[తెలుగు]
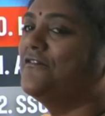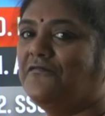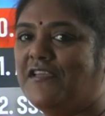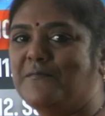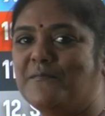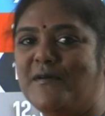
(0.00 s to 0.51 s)

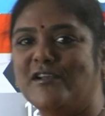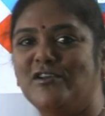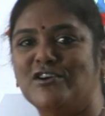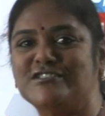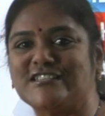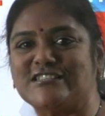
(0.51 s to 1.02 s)
విఎంఆర్
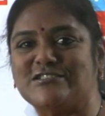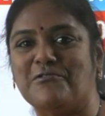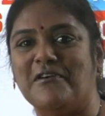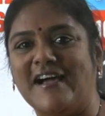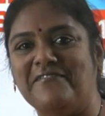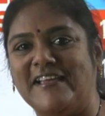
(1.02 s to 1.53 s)
లాజిక్స్లో
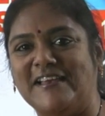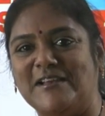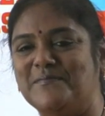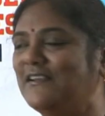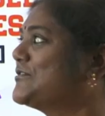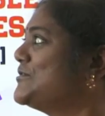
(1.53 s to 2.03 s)

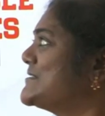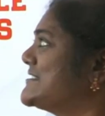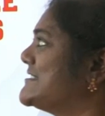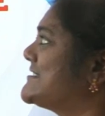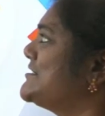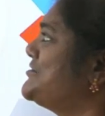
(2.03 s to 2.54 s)
అవైలబుల్
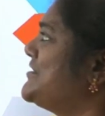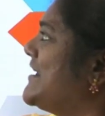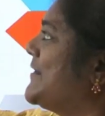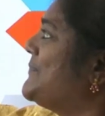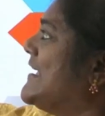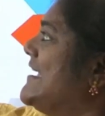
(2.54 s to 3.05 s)
కోర్సెస్ చూడండి